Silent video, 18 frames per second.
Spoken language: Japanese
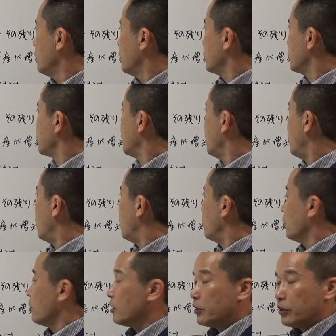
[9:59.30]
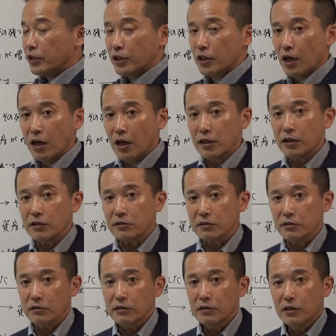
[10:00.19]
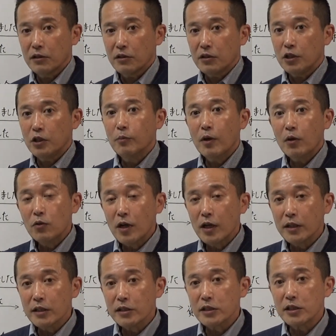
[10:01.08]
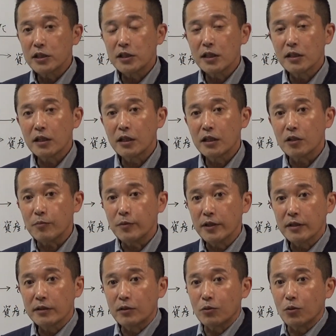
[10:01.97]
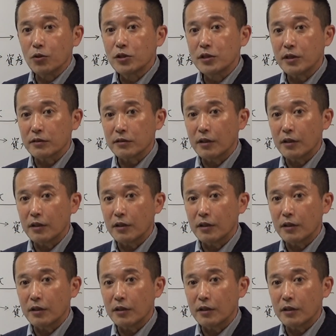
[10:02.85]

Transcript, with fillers: さあいかがです今の話聞いただけで皆さんどっちで